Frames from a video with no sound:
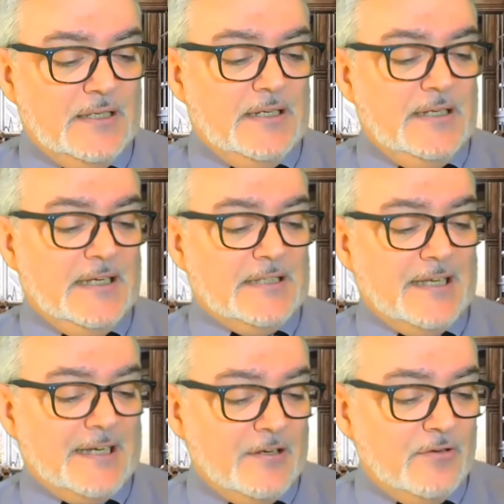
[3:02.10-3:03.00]
y
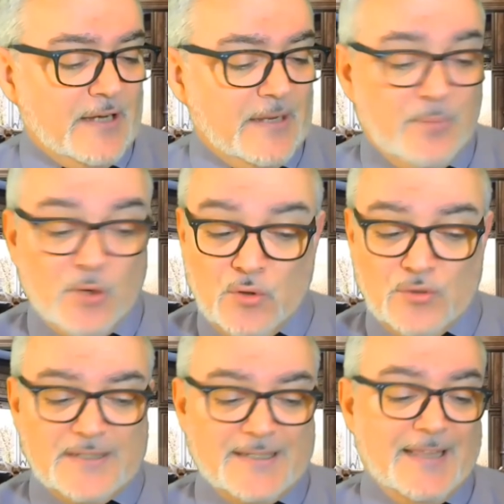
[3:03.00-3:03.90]
hasta creo que por
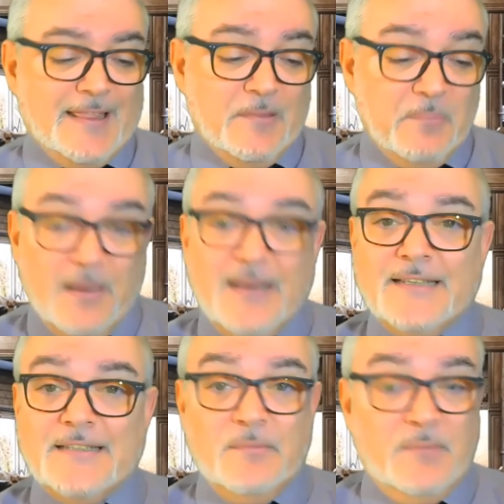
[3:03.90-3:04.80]
cosas que hice
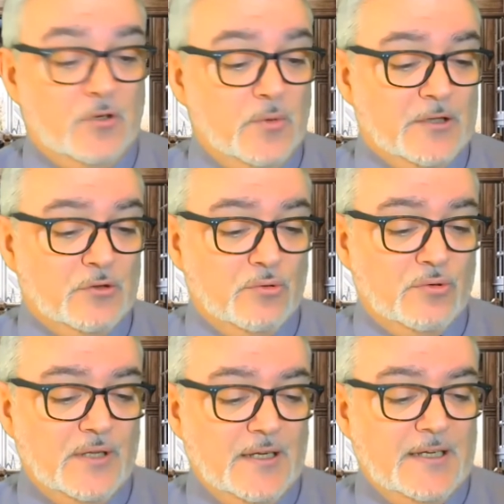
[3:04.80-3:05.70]
malas en mi juventud,
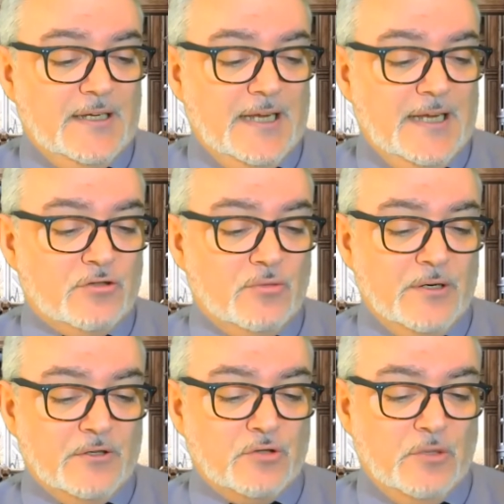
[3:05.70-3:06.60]
esto me
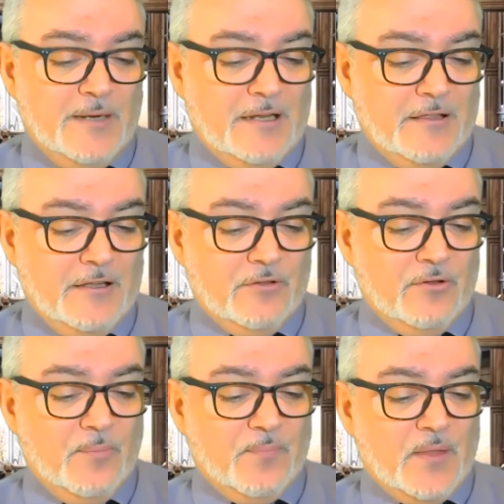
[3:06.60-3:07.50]
lo estoy
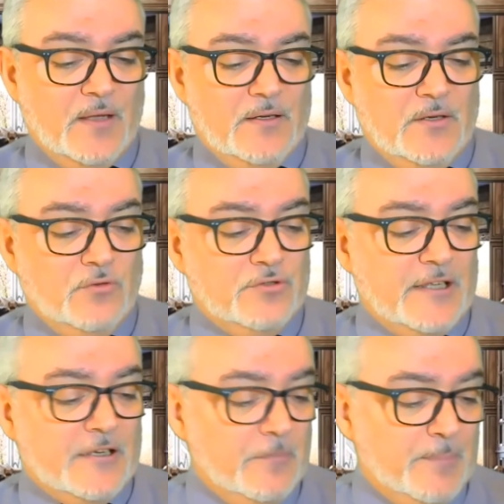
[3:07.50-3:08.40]
mereciendo.
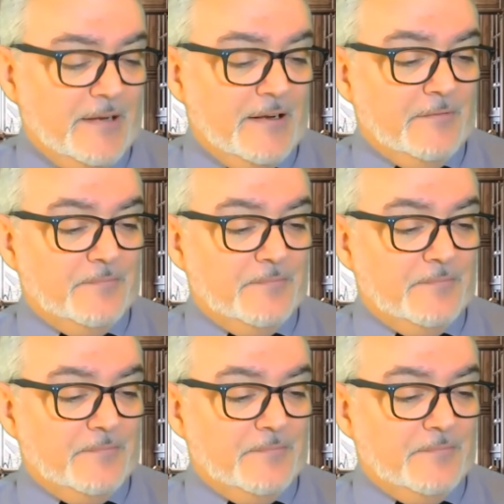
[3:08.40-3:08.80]
¿Usted qué opina?